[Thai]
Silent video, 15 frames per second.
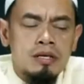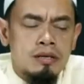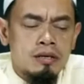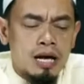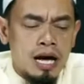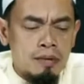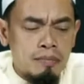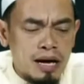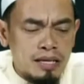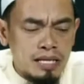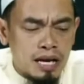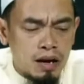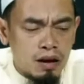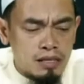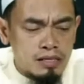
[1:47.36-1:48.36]
อามัลที่
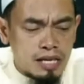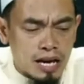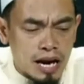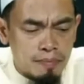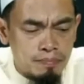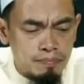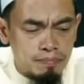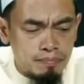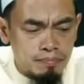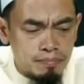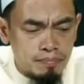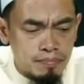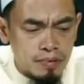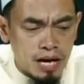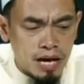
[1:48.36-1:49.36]
อัลลอฮ์จะรับ
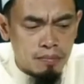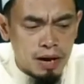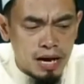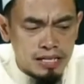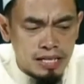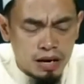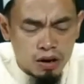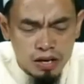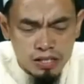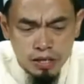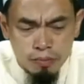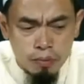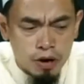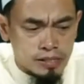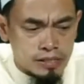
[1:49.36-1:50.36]
อามัลที่อัลลอฮ์จะ
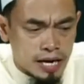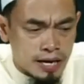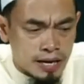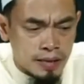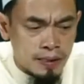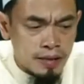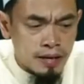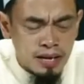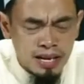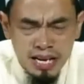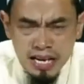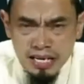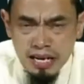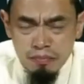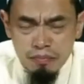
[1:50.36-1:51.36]
พอใจนะ
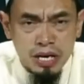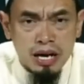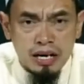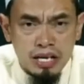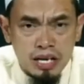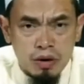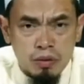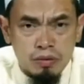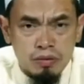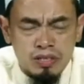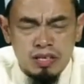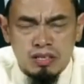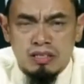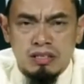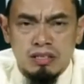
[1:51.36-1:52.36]
ครับอย่างเดียวก็
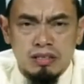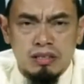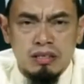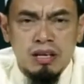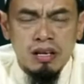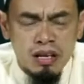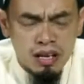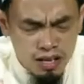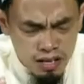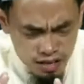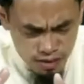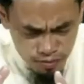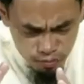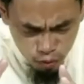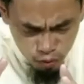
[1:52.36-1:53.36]
คือ
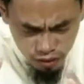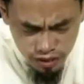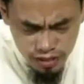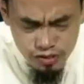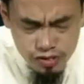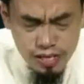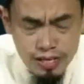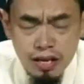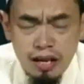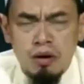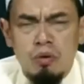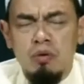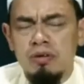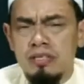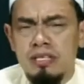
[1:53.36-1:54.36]
มุคลิซีนะละ
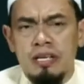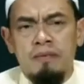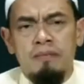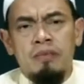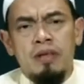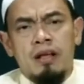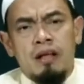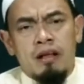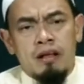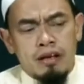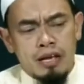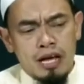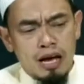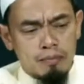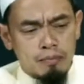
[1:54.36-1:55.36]
ฮุดดีน
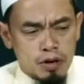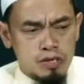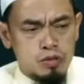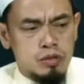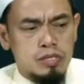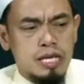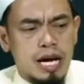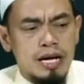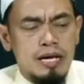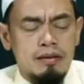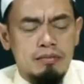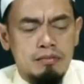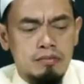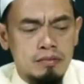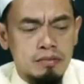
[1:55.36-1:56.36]
นะบริสุทธิ์ใจ
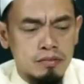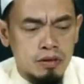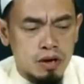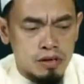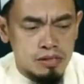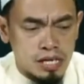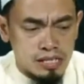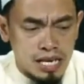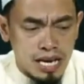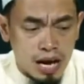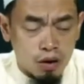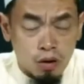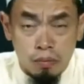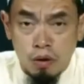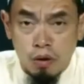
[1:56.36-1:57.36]
ต่อศาสนาข
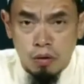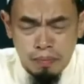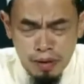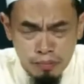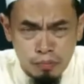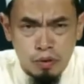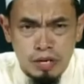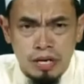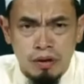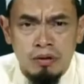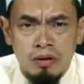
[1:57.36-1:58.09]
องพระองค์เพียงผู้เดียว